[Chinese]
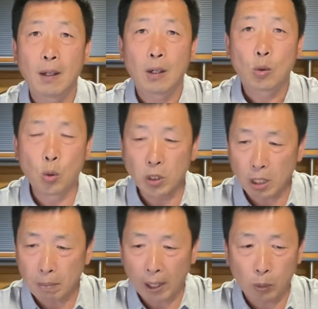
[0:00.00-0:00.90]
估
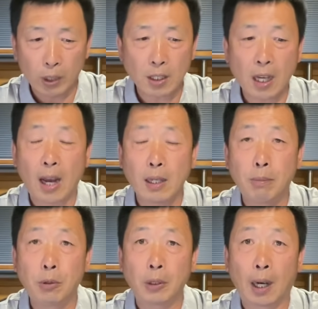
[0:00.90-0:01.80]
计美国的下一
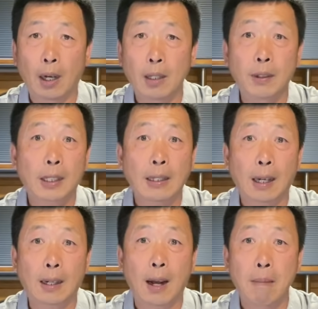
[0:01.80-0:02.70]
步呢，因为大
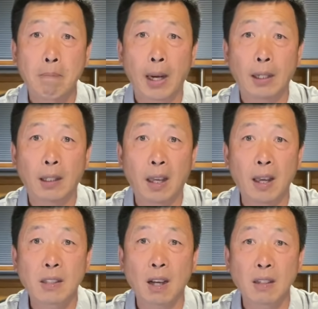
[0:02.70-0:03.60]
家看每
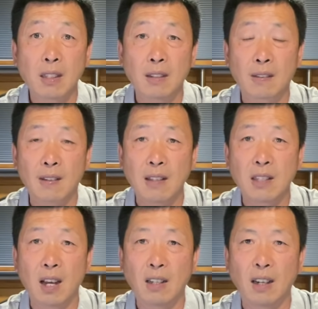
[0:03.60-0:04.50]
天将近三
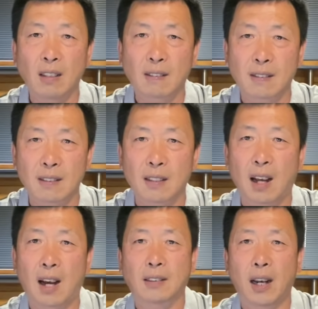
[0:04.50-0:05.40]
千人的死
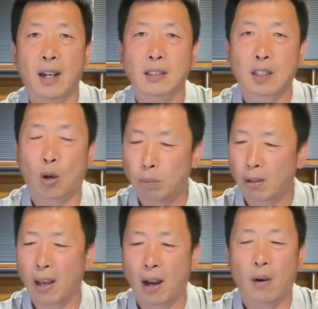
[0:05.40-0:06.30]
啊，这个受
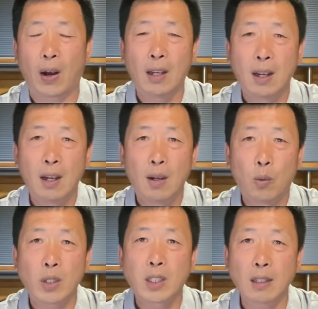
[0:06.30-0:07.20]
不了啊。
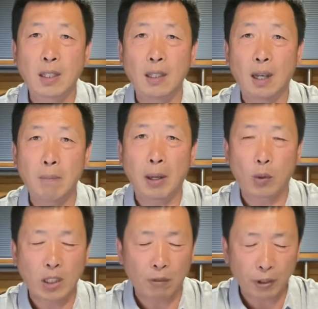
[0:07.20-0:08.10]
我相信呢，美
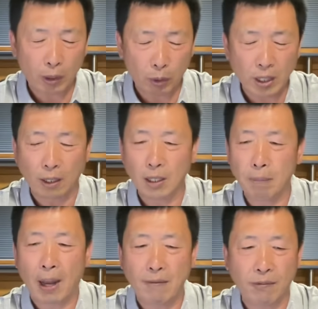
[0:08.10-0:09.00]
国政府也会想些
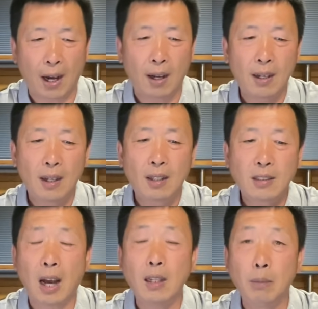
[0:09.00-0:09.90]
办法。
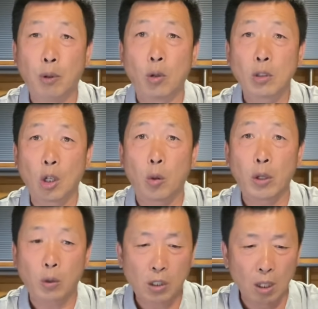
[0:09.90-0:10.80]
下一步就会
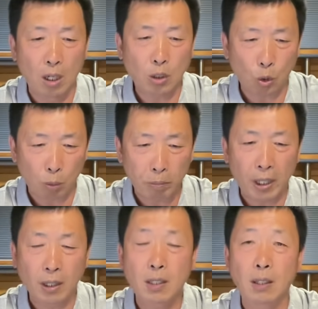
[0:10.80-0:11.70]
有各种
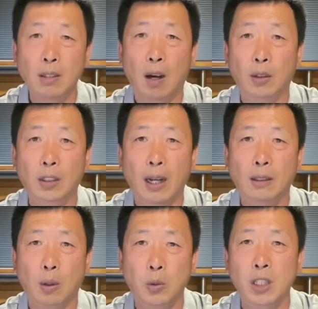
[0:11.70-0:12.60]
明星要带
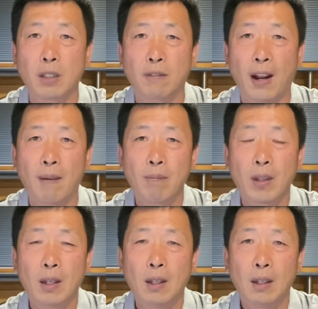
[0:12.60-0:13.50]
头示范。
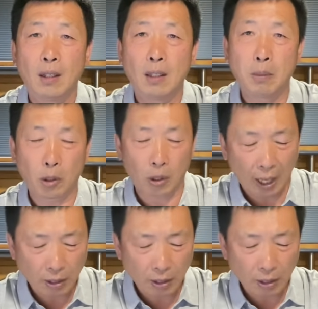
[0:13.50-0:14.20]
你比如说篮